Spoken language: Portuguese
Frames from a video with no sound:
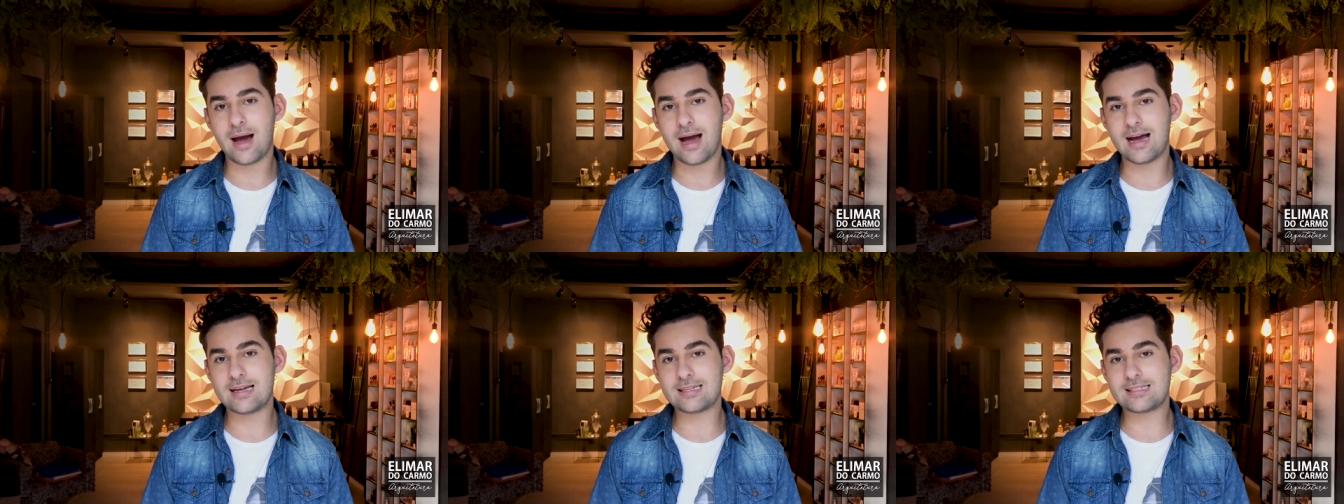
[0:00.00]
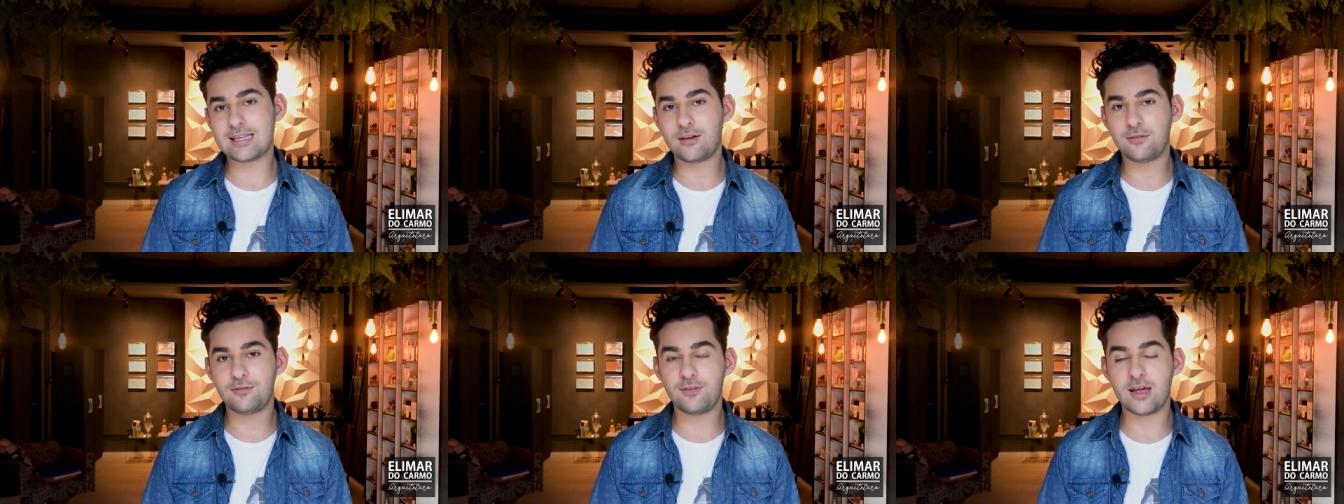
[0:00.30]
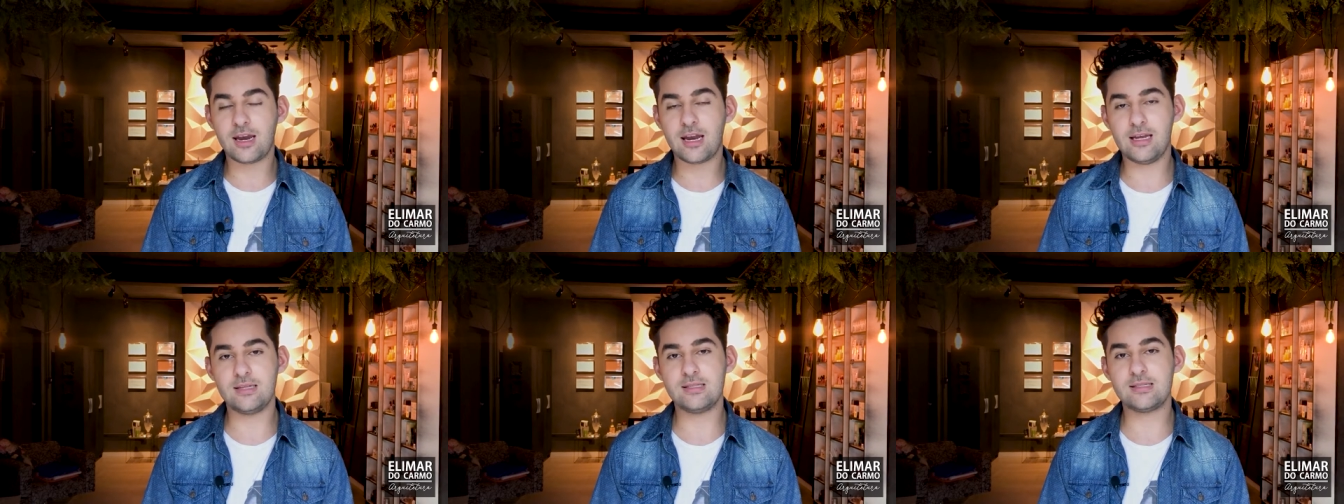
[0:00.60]
as
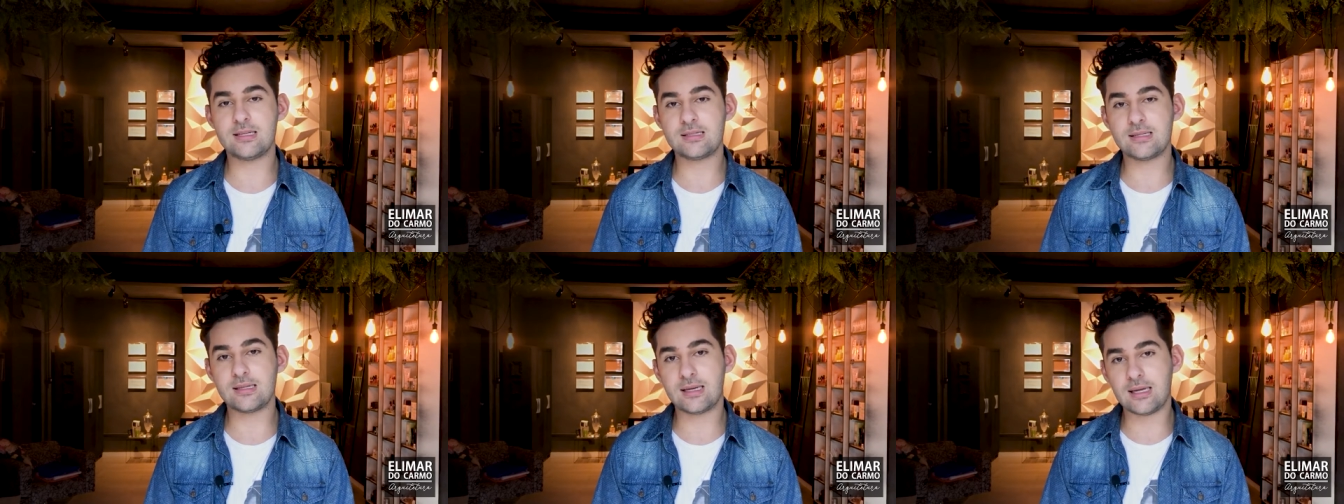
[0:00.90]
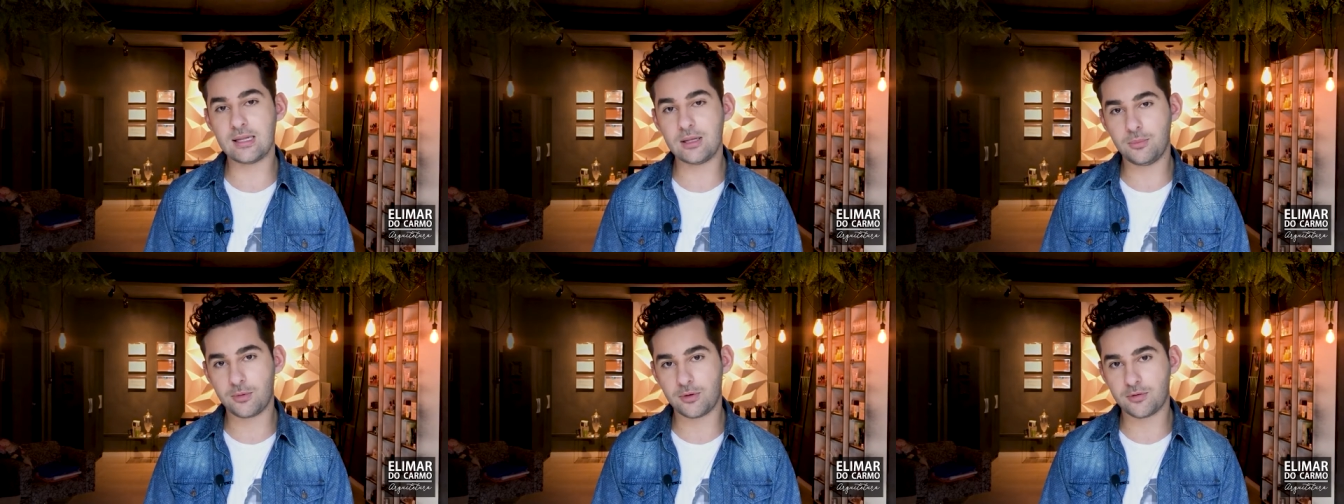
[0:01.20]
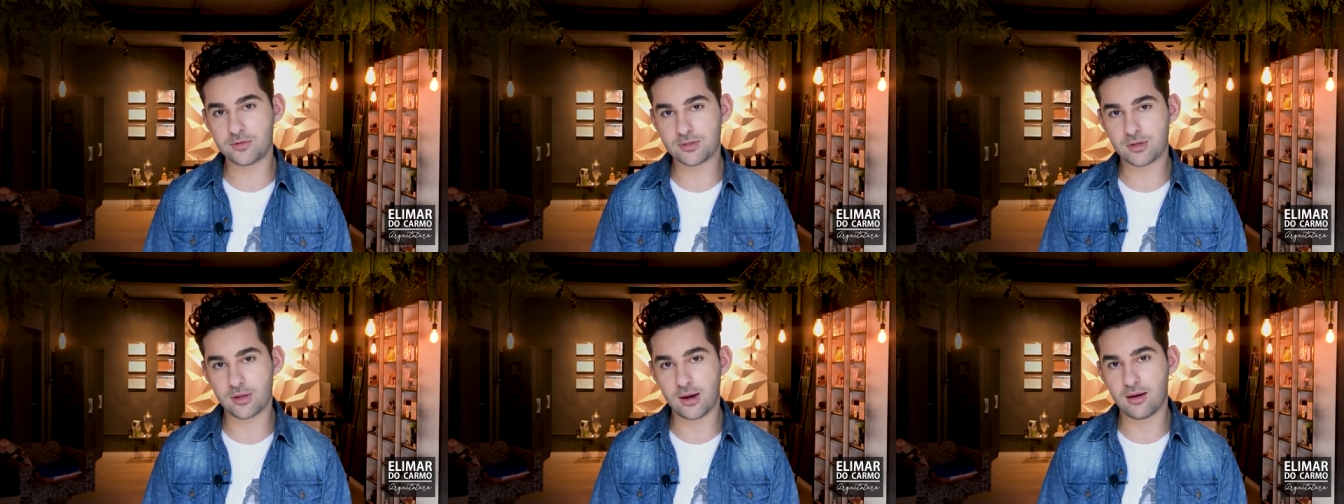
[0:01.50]
referências daquele
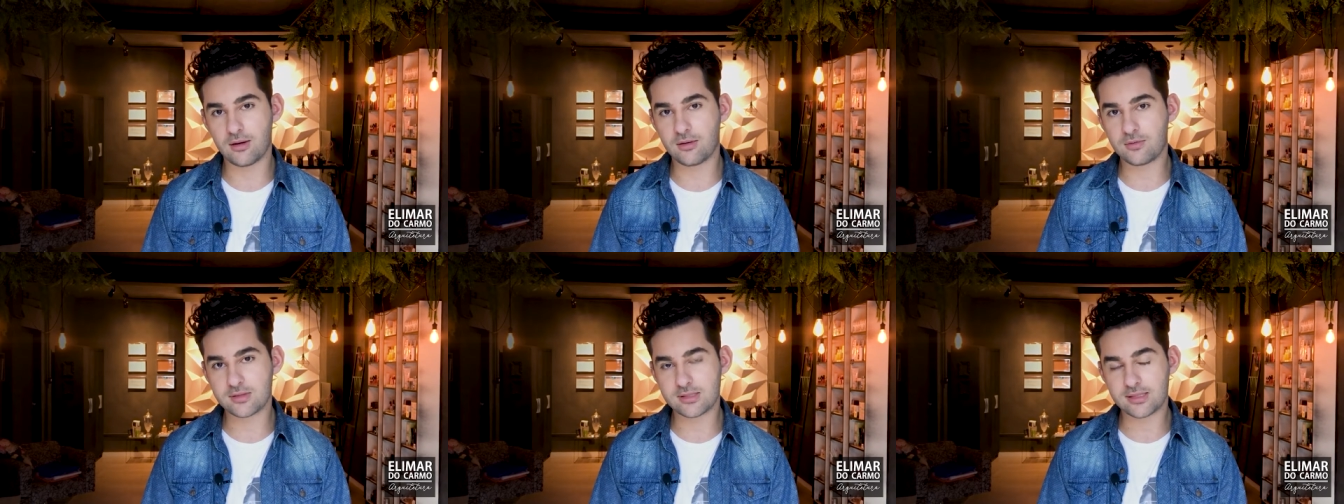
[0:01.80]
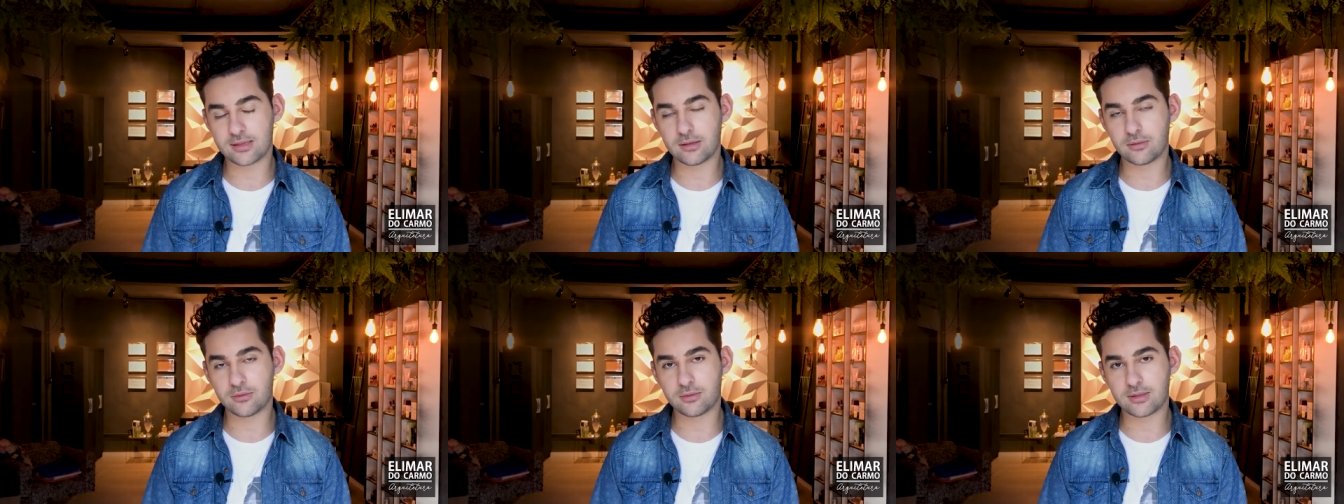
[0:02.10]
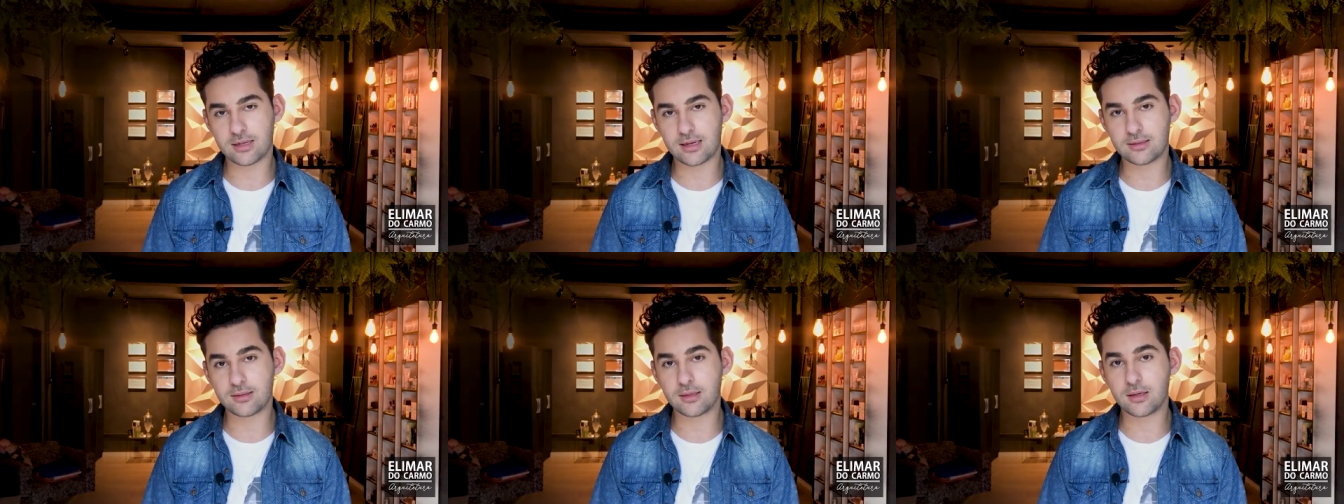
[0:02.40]
profissional que você está
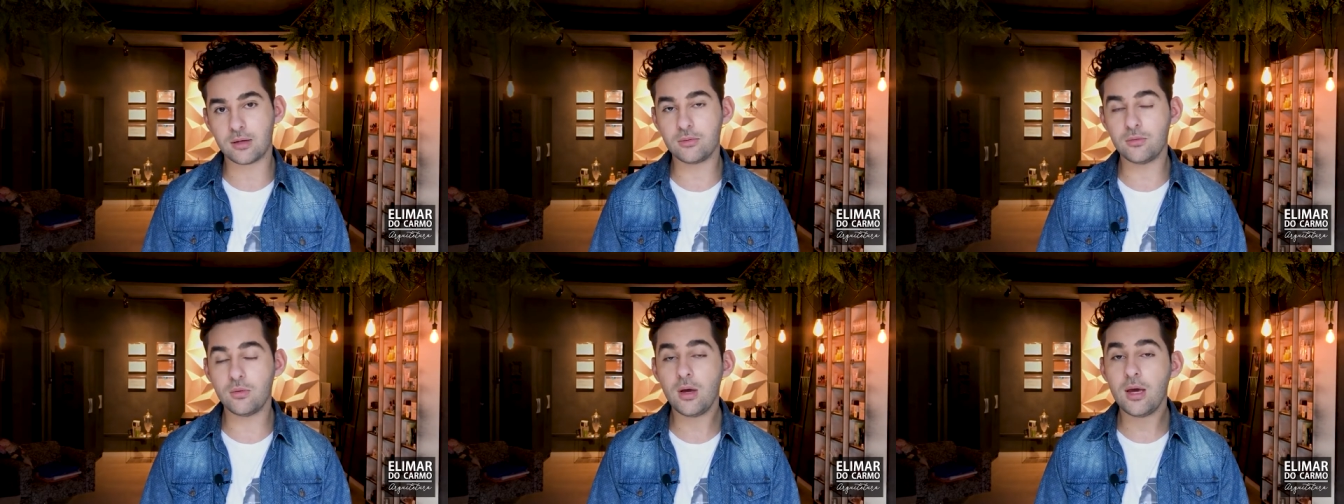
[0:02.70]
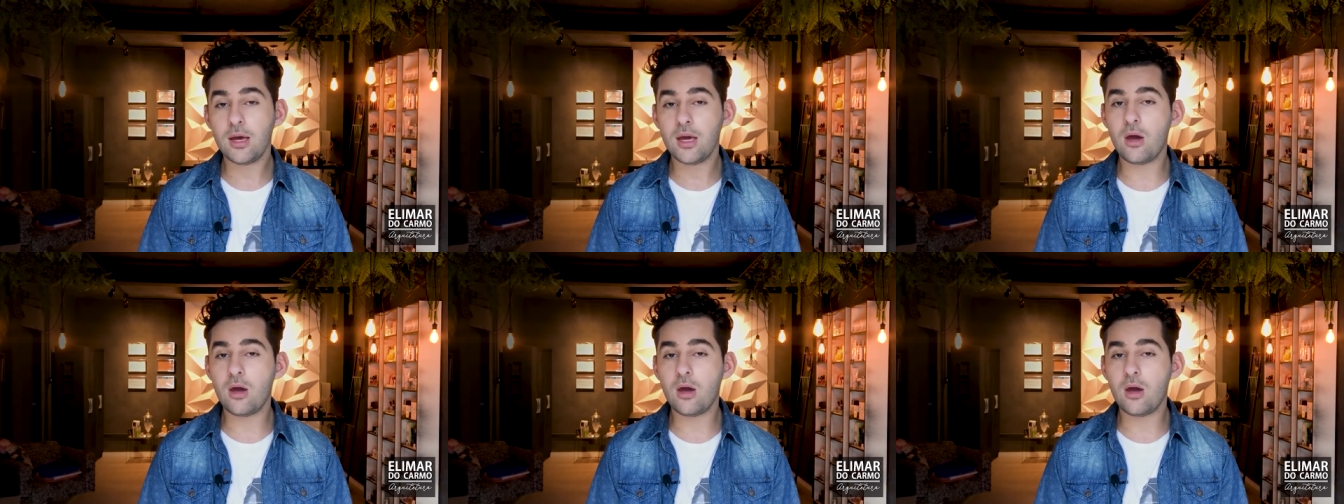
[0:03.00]
contratando